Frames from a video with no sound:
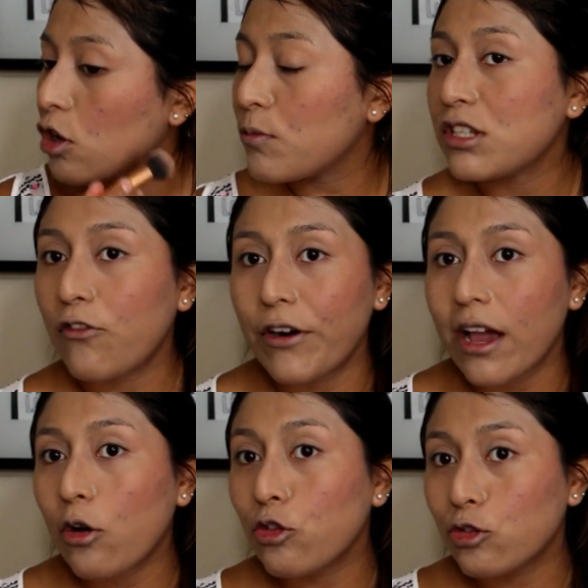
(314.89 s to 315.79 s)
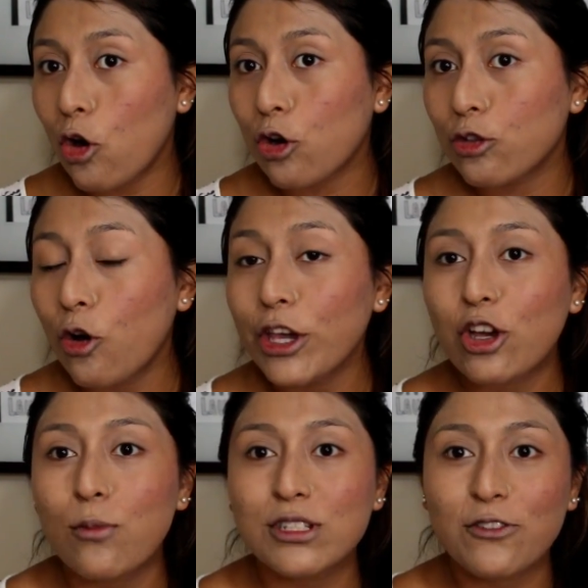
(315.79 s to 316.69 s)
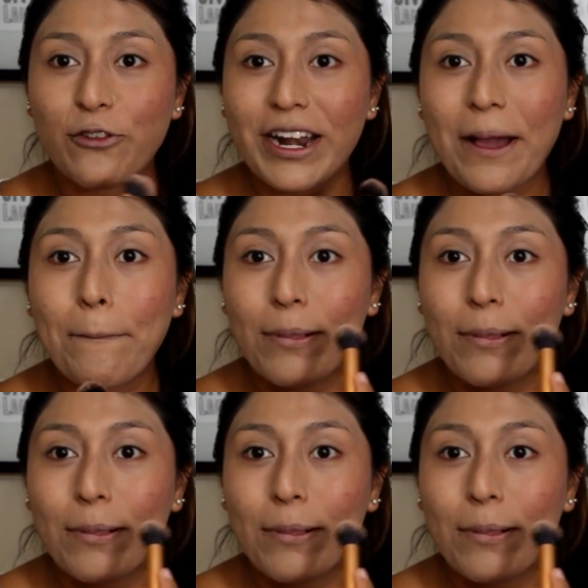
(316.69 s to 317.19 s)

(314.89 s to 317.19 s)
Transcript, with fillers: como si fuera contorno y como si fuera